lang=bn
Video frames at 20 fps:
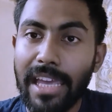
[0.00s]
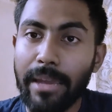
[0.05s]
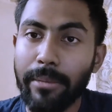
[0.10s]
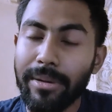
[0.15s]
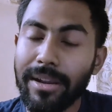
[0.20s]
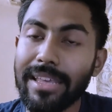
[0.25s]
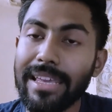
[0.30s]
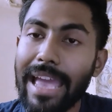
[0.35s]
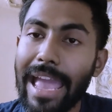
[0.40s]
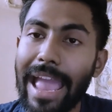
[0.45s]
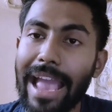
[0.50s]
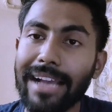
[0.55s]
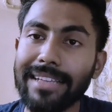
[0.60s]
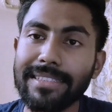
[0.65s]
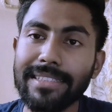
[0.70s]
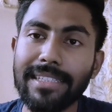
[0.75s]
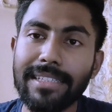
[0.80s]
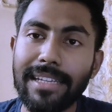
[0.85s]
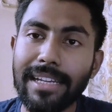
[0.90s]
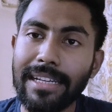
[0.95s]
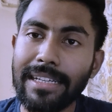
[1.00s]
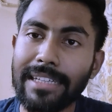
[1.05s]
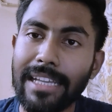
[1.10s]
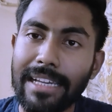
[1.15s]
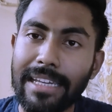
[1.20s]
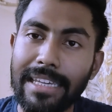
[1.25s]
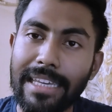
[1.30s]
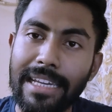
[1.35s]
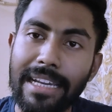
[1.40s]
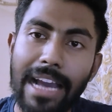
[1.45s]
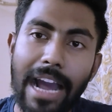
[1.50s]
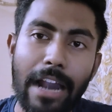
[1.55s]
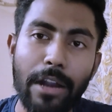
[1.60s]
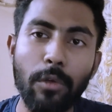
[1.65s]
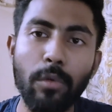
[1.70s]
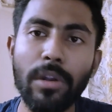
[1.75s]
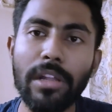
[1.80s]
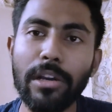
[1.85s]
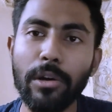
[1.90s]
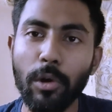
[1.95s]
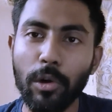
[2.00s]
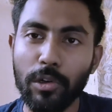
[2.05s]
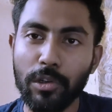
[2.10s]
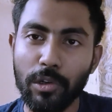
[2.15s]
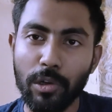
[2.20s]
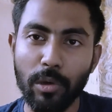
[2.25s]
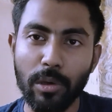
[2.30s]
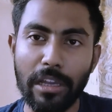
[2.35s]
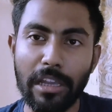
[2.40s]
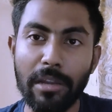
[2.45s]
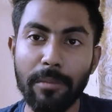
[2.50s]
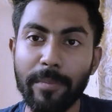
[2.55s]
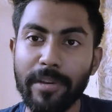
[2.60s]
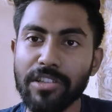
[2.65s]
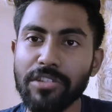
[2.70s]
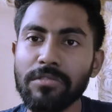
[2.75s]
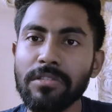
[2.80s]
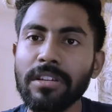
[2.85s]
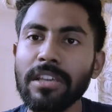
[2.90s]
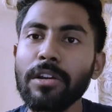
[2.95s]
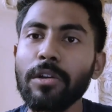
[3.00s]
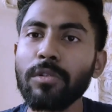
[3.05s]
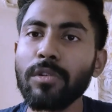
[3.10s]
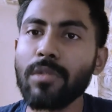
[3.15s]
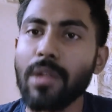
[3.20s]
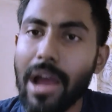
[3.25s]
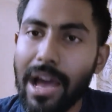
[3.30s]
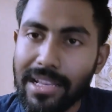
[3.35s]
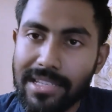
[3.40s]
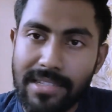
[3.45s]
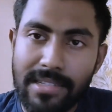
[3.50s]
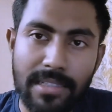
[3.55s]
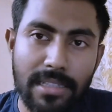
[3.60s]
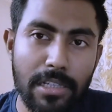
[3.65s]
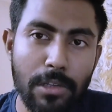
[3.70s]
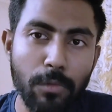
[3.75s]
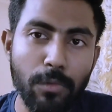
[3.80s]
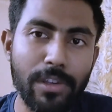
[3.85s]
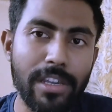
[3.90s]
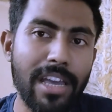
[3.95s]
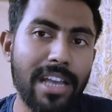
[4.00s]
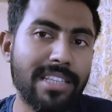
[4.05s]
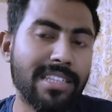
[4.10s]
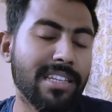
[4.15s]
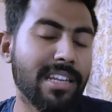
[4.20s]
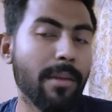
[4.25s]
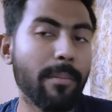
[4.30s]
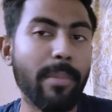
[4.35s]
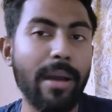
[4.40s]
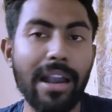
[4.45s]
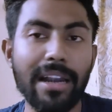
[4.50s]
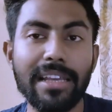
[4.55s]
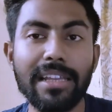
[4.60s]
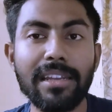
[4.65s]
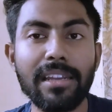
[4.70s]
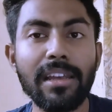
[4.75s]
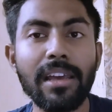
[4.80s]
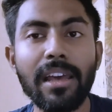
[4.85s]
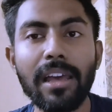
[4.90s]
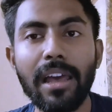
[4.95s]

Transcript: এবার এই অ্যাক্সিডেন্টটা কী কারণে ঘটলো এর পেছনে কি কোনো রাজনীতি লুকিয়ে আছে না বাড়ির